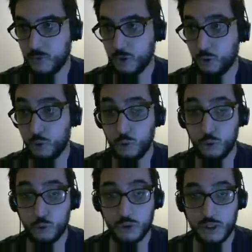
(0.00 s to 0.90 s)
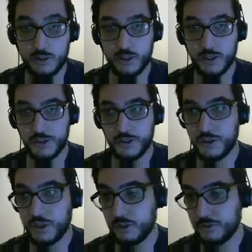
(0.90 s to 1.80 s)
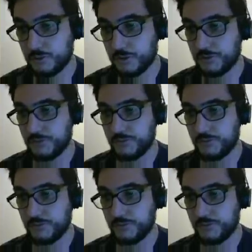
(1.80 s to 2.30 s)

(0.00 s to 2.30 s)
Oo güzel. Dağcılarını çaldı bizimki.